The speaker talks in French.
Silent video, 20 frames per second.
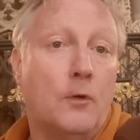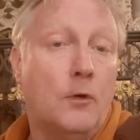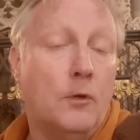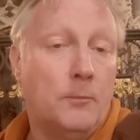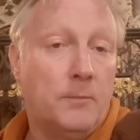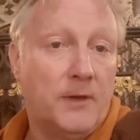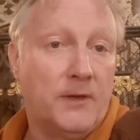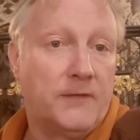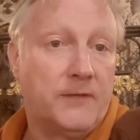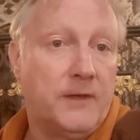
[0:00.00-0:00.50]

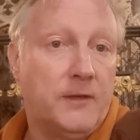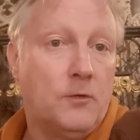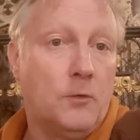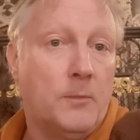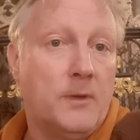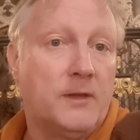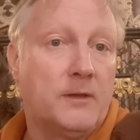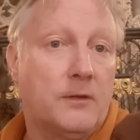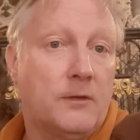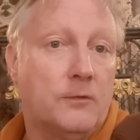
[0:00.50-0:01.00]
remplacer, de
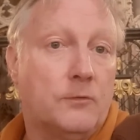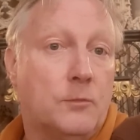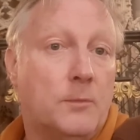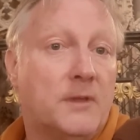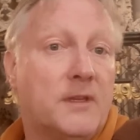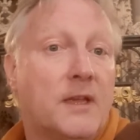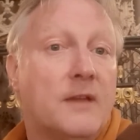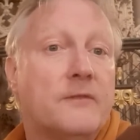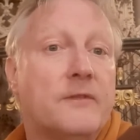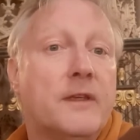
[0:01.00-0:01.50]

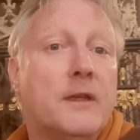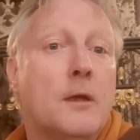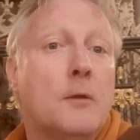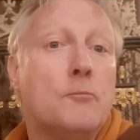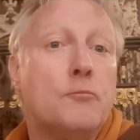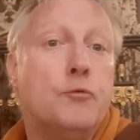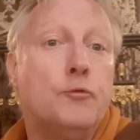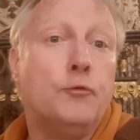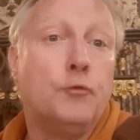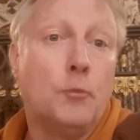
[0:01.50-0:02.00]
mettre un verre
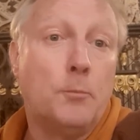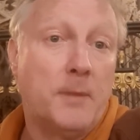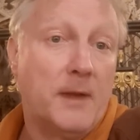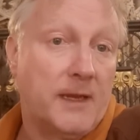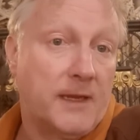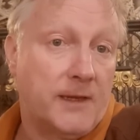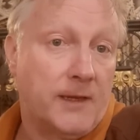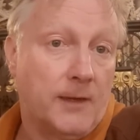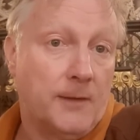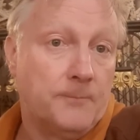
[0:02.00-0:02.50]
plus
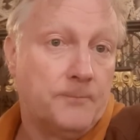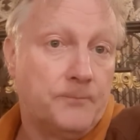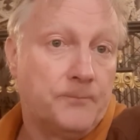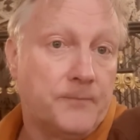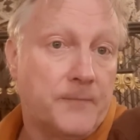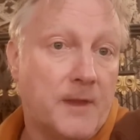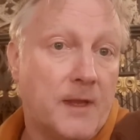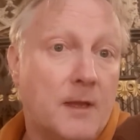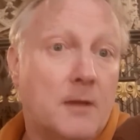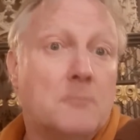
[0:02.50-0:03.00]
opaque
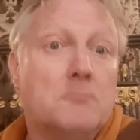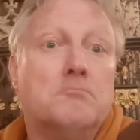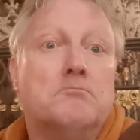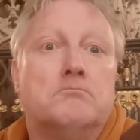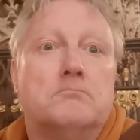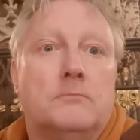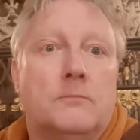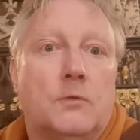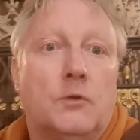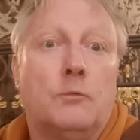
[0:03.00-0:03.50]

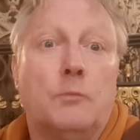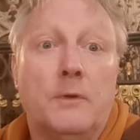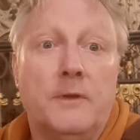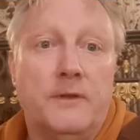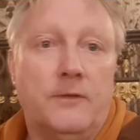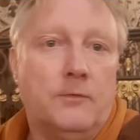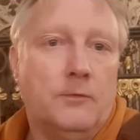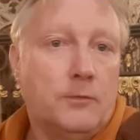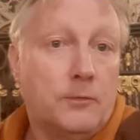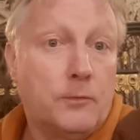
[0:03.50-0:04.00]

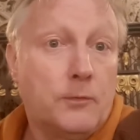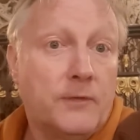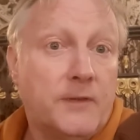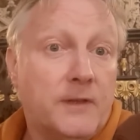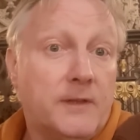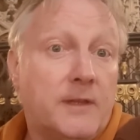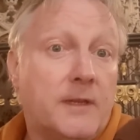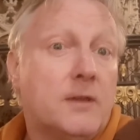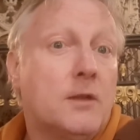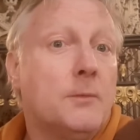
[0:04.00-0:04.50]
soi-disant que
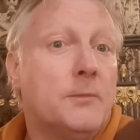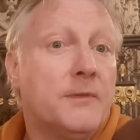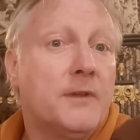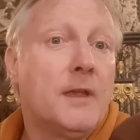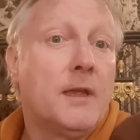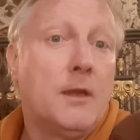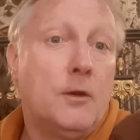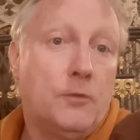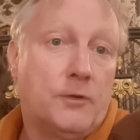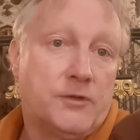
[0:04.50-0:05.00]
c'était comme
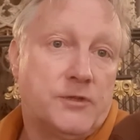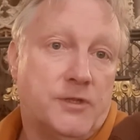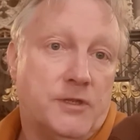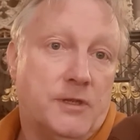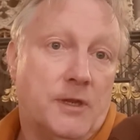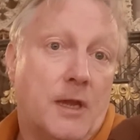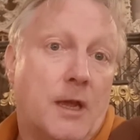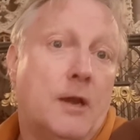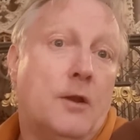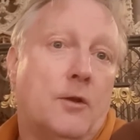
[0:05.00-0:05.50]
ça à l'origine.
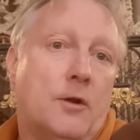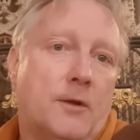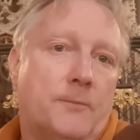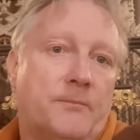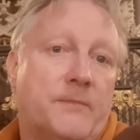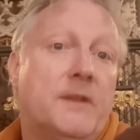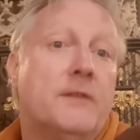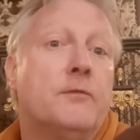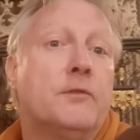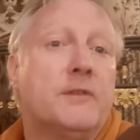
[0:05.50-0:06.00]
Alors,
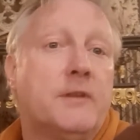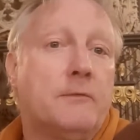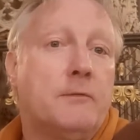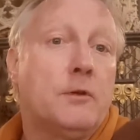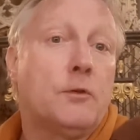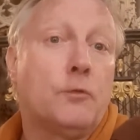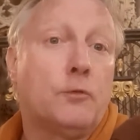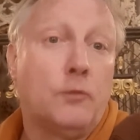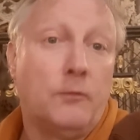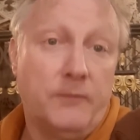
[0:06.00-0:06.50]
il faut
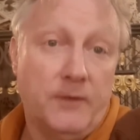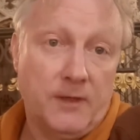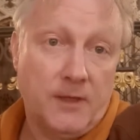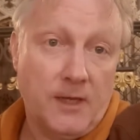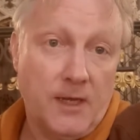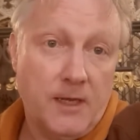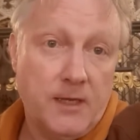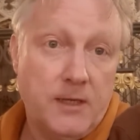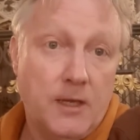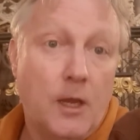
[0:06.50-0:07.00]
savoir que ce
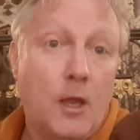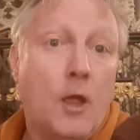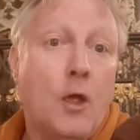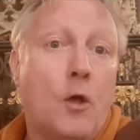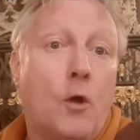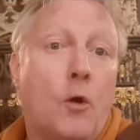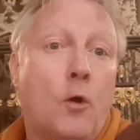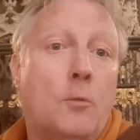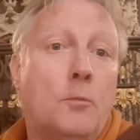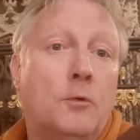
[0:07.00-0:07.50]
vitrail
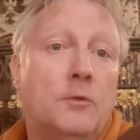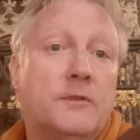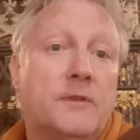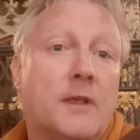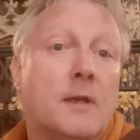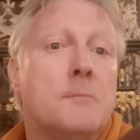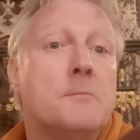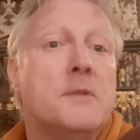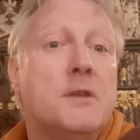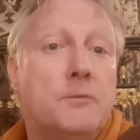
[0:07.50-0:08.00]
remonte
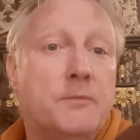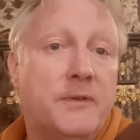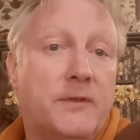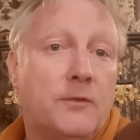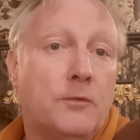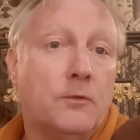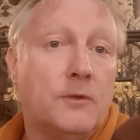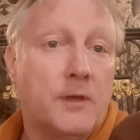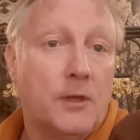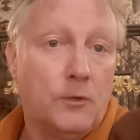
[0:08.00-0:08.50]
à
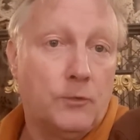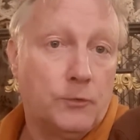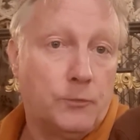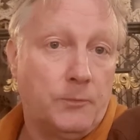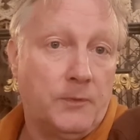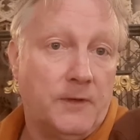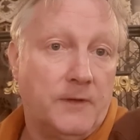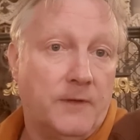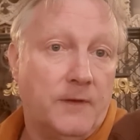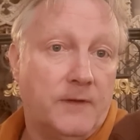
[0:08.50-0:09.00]

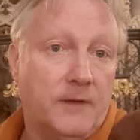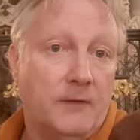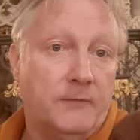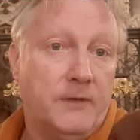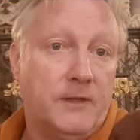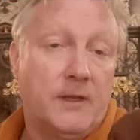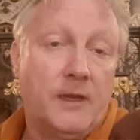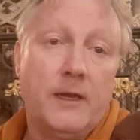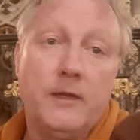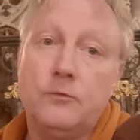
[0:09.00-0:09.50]
1848. C'est un
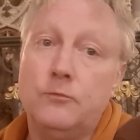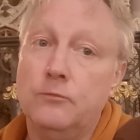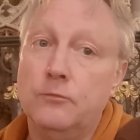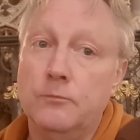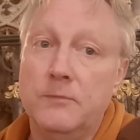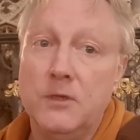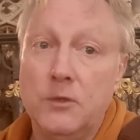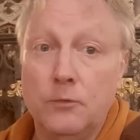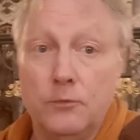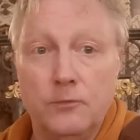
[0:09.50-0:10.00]
vitrail du
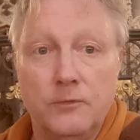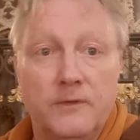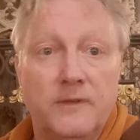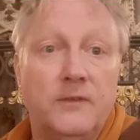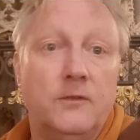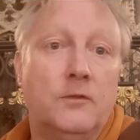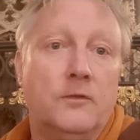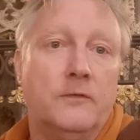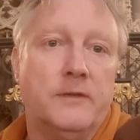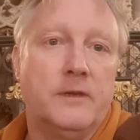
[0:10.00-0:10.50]
milieu du
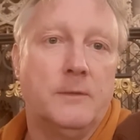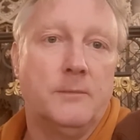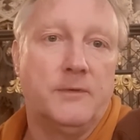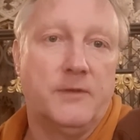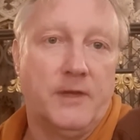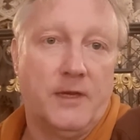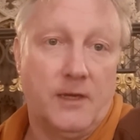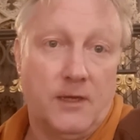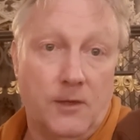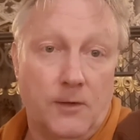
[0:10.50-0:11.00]
19e
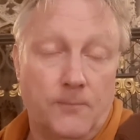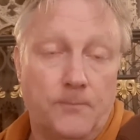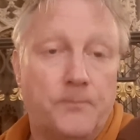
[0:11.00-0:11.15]
siècle.